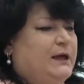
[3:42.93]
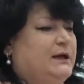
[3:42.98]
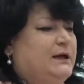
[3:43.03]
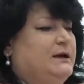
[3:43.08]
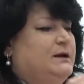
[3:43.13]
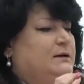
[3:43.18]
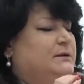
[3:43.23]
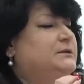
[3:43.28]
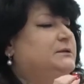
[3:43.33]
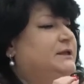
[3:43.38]

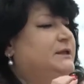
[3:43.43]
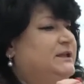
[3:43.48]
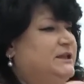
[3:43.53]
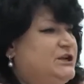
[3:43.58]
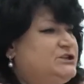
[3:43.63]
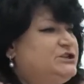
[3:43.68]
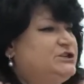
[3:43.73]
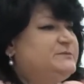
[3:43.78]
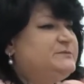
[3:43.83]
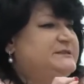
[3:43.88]
А, на
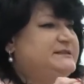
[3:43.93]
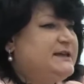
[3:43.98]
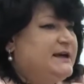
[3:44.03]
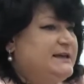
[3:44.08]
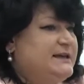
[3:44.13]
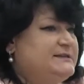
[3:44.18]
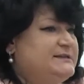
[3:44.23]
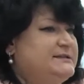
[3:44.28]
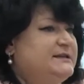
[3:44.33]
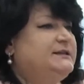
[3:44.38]
нашем
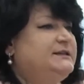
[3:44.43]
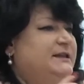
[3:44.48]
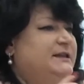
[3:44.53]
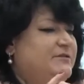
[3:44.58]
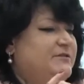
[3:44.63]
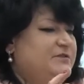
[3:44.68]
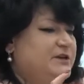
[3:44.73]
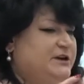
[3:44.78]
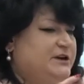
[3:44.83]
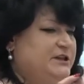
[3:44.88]
сайте
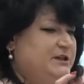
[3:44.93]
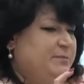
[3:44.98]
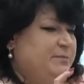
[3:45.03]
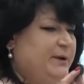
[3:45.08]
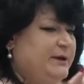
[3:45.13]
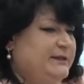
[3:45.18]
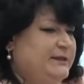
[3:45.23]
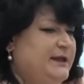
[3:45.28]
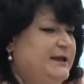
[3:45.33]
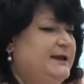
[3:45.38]
на верхней
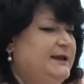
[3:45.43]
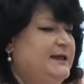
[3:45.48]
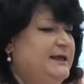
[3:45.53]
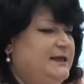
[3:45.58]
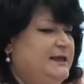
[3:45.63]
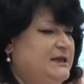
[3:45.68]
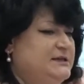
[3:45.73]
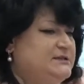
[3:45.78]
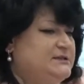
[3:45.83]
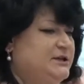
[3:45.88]
панели
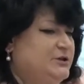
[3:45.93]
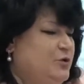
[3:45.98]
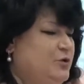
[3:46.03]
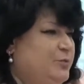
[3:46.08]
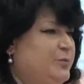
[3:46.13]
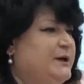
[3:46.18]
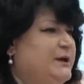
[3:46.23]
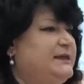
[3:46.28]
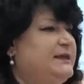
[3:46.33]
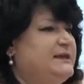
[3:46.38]
есть
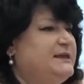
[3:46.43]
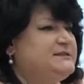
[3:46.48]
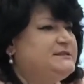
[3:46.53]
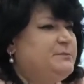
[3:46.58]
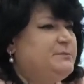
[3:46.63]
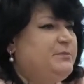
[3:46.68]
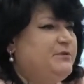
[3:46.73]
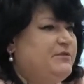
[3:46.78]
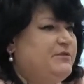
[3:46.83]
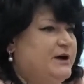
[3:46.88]
кнопка
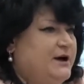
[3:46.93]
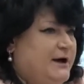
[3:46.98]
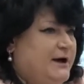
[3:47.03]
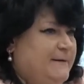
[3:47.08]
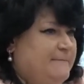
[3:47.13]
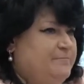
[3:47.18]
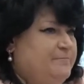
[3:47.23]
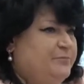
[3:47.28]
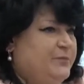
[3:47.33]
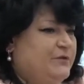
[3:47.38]
ГИСа ПВК.
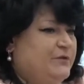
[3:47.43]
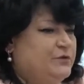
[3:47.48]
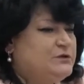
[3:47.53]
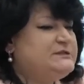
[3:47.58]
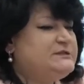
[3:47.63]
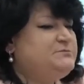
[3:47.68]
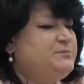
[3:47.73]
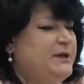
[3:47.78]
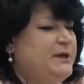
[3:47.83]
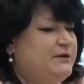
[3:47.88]

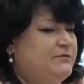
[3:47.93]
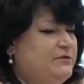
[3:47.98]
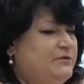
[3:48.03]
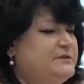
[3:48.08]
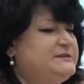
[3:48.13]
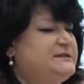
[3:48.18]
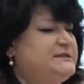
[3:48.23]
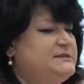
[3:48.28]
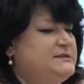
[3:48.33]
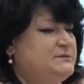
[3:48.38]
Вот с
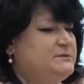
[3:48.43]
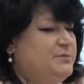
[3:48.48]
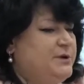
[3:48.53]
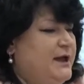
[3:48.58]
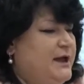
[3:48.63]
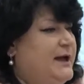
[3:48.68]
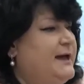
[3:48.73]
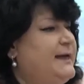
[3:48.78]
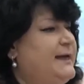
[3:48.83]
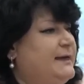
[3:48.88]
1
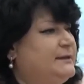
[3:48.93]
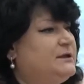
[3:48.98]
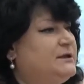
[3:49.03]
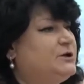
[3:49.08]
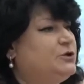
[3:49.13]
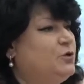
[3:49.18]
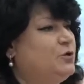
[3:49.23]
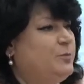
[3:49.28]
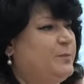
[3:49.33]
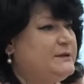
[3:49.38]
сентября эта
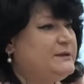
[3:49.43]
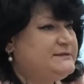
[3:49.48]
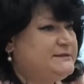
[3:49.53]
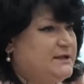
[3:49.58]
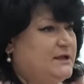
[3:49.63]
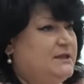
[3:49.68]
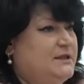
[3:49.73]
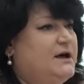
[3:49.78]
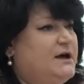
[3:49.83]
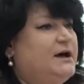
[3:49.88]
кнопка
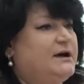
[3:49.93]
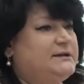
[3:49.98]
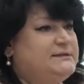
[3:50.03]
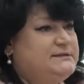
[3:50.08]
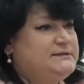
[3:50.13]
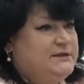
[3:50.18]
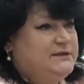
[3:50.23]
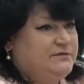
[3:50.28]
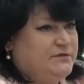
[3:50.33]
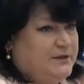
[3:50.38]
стала
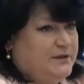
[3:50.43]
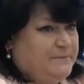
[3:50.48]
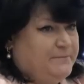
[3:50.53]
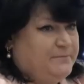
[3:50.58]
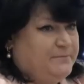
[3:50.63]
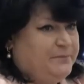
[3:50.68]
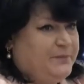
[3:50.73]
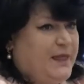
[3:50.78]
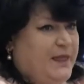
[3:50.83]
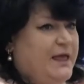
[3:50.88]
активным.
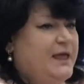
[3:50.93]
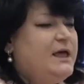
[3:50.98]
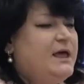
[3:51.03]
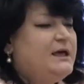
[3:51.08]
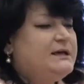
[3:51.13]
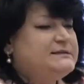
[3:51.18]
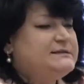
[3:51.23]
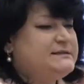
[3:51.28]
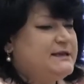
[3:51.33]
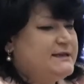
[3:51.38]

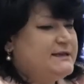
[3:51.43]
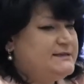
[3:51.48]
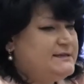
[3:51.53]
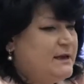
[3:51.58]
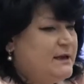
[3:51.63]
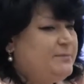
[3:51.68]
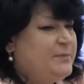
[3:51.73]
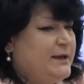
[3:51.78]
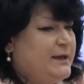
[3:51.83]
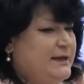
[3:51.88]

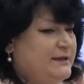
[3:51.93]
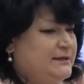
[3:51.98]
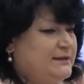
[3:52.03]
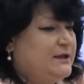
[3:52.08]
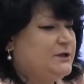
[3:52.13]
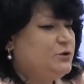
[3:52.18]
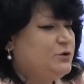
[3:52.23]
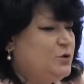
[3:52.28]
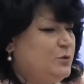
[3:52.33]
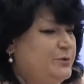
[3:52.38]
Зайдя по
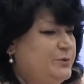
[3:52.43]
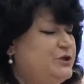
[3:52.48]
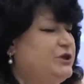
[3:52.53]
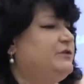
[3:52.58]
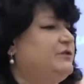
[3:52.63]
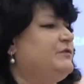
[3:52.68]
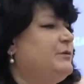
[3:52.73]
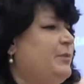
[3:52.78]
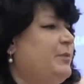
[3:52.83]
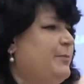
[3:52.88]
этой
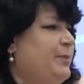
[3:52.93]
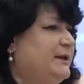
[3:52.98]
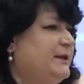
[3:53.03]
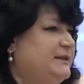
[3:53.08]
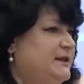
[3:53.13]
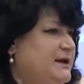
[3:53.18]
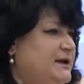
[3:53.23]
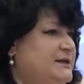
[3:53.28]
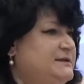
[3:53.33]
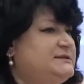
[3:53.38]
кнопочке, вы
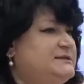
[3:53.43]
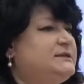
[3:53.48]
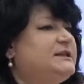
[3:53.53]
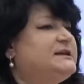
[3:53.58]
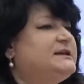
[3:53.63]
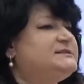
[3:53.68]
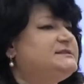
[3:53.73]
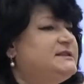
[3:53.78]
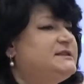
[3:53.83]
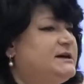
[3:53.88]
попадаете
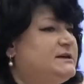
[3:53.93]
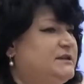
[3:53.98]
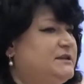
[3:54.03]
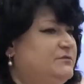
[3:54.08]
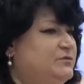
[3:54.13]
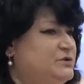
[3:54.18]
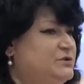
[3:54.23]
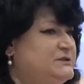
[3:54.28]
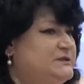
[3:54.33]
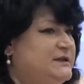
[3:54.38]
на
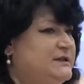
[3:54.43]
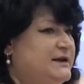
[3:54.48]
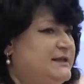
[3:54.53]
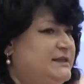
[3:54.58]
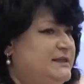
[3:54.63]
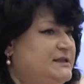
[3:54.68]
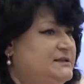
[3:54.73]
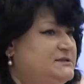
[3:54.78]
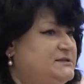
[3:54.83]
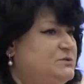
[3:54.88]
стартовую
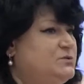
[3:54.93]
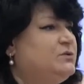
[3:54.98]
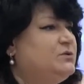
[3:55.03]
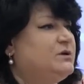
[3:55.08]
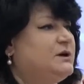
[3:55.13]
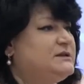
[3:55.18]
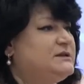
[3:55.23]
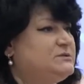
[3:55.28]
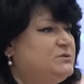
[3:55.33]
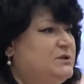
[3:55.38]
страницу
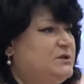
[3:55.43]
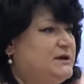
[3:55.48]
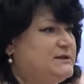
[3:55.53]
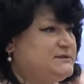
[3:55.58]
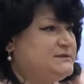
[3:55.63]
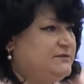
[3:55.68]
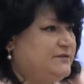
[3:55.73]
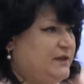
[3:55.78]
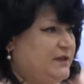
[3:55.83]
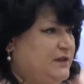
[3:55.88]

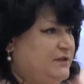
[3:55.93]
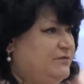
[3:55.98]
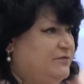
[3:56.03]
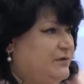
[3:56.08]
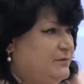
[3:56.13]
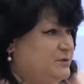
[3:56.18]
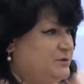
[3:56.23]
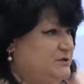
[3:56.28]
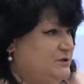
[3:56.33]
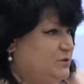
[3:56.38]
государственной
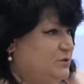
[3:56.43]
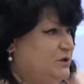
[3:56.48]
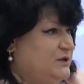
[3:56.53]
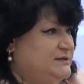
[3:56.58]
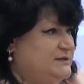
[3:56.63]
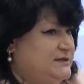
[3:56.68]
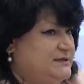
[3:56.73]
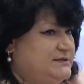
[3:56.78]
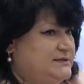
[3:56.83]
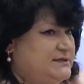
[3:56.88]
информационной
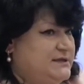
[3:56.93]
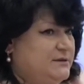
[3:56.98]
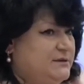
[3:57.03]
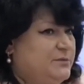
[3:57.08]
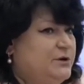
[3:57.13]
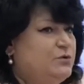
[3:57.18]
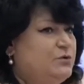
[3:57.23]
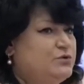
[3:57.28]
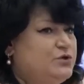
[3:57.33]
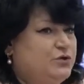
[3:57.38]

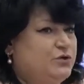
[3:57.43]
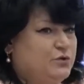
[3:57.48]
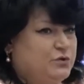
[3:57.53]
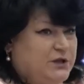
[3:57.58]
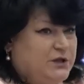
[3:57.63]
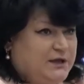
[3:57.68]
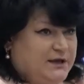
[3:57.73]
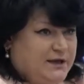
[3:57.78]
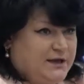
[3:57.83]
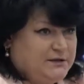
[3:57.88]
системы
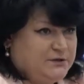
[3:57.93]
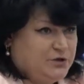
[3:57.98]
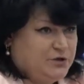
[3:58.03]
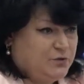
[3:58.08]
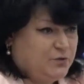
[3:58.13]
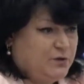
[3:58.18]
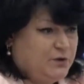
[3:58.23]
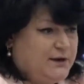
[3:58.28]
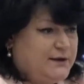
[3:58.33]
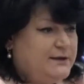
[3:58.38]
учета и
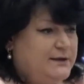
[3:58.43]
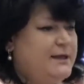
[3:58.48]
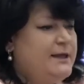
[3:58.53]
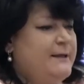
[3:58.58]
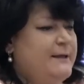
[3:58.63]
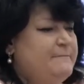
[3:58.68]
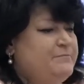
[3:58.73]
контроля